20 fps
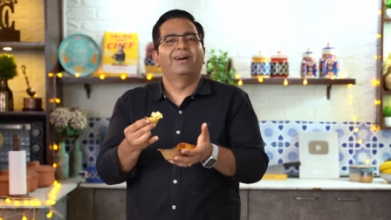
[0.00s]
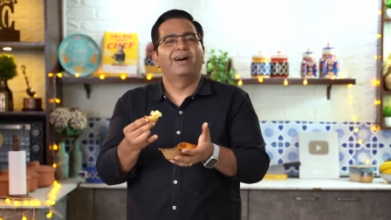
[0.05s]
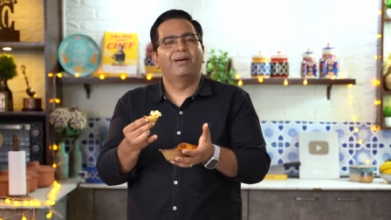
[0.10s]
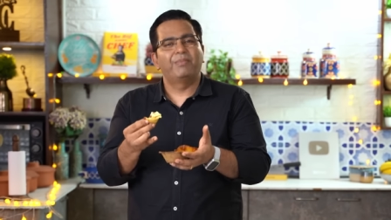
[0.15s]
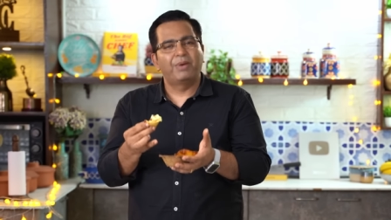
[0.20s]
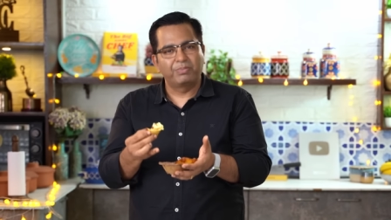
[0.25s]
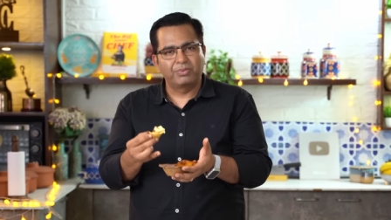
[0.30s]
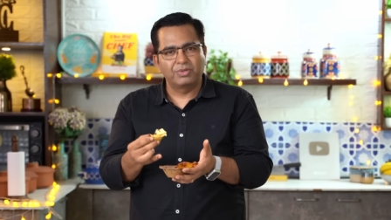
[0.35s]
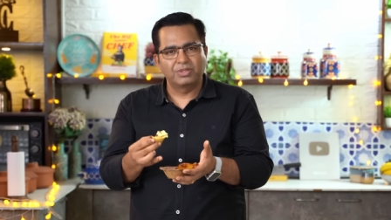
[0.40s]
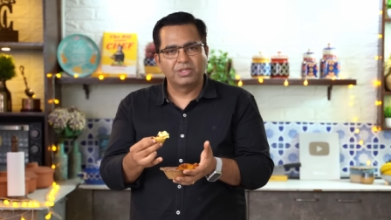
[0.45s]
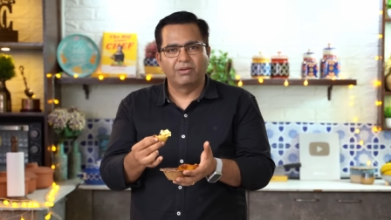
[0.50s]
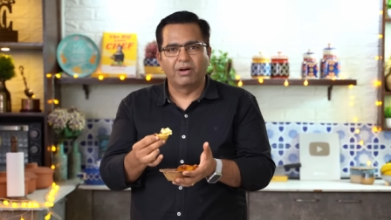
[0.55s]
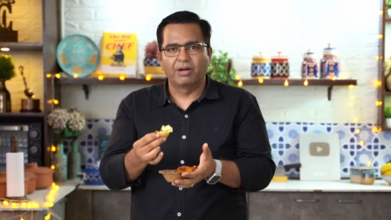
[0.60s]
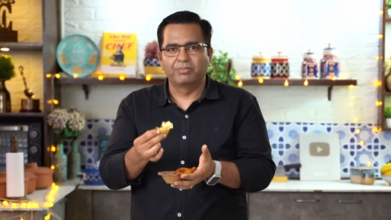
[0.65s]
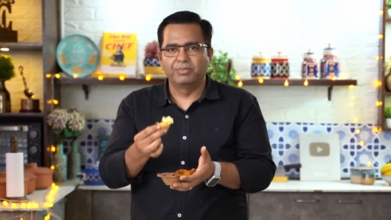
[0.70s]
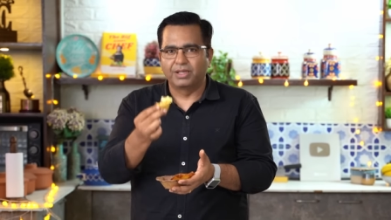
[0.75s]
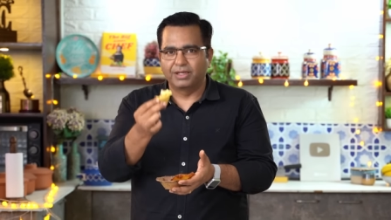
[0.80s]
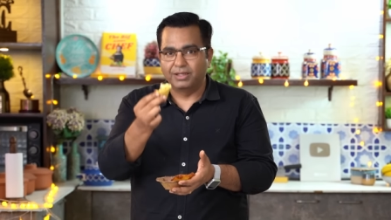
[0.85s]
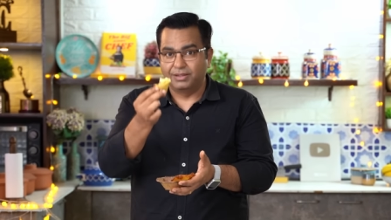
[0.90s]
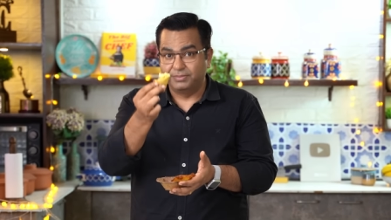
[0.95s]
हम आपको जवाब
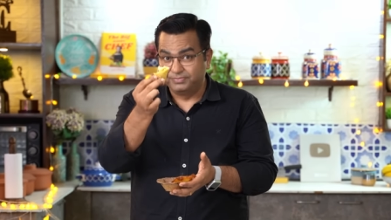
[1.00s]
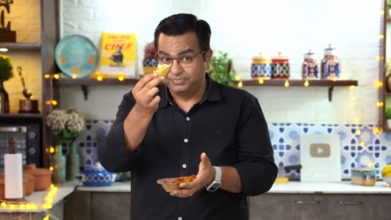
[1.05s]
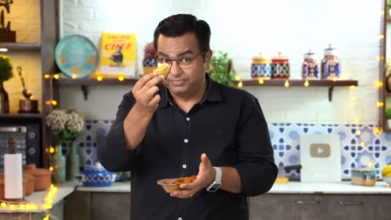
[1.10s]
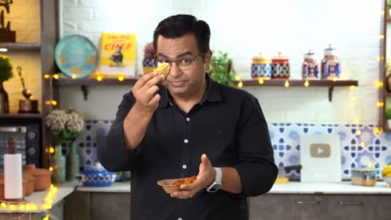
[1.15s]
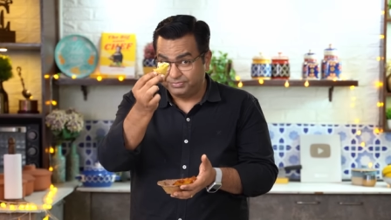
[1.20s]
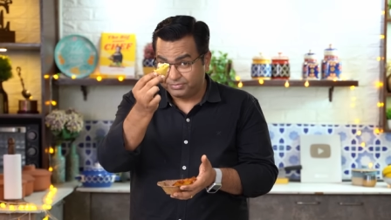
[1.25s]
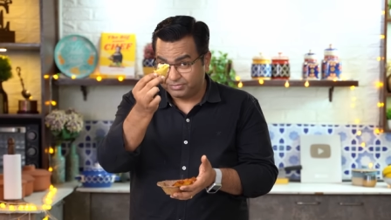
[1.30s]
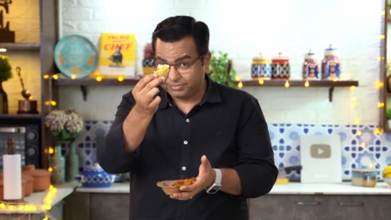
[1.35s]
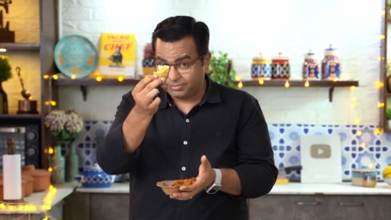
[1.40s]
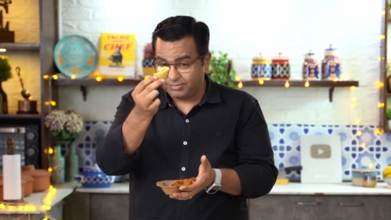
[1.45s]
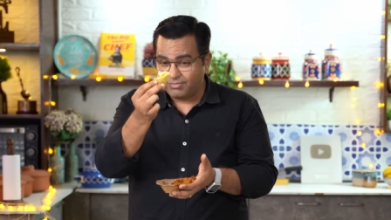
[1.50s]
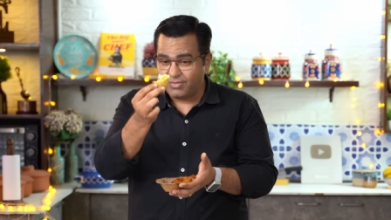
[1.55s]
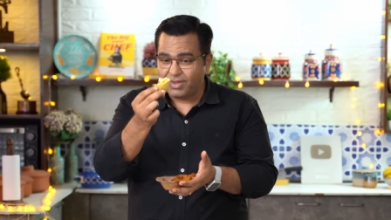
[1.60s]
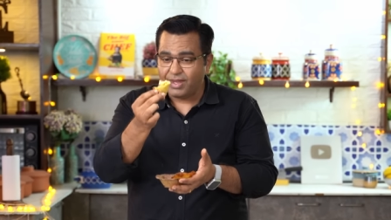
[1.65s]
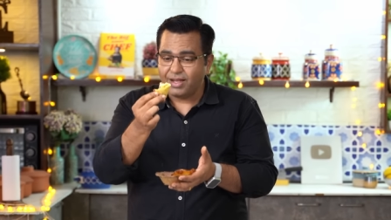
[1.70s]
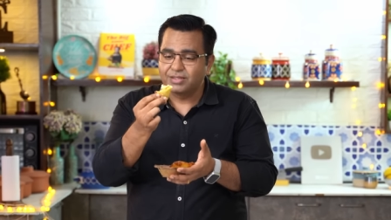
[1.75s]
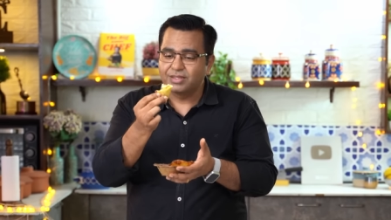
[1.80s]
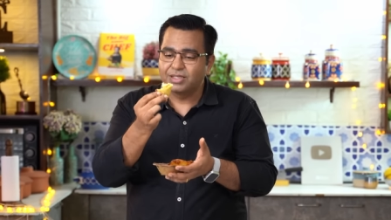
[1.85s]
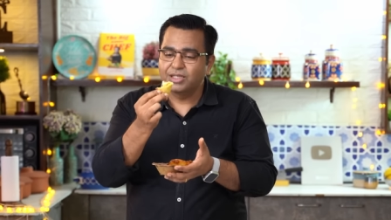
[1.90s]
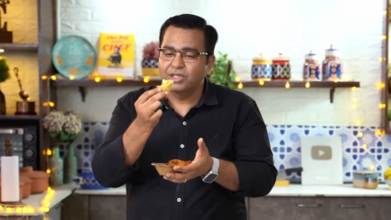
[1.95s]

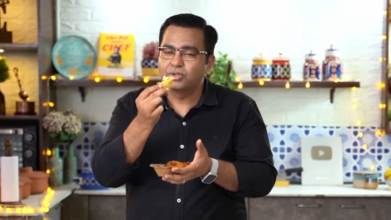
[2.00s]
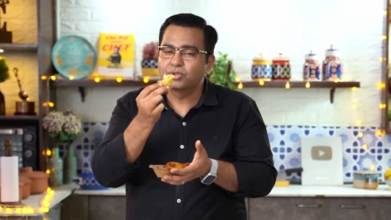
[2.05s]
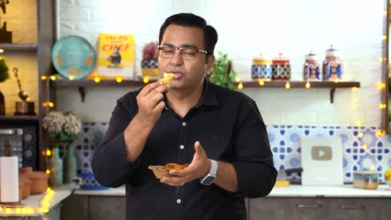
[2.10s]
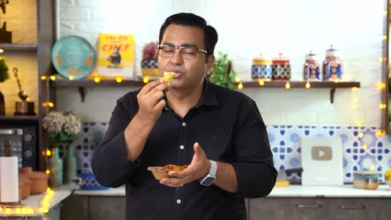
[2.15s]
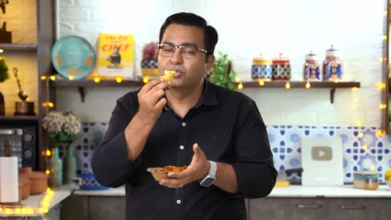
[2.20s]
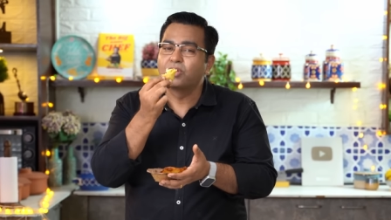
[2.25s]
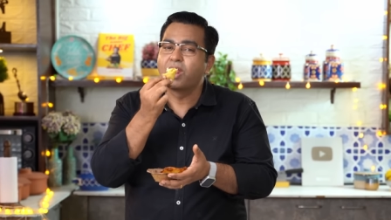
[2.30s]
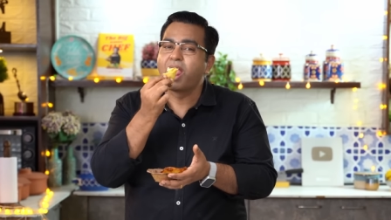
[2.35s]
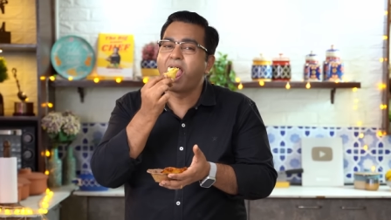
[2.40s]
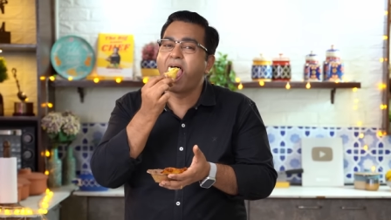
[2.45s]
देंगे सी यू सून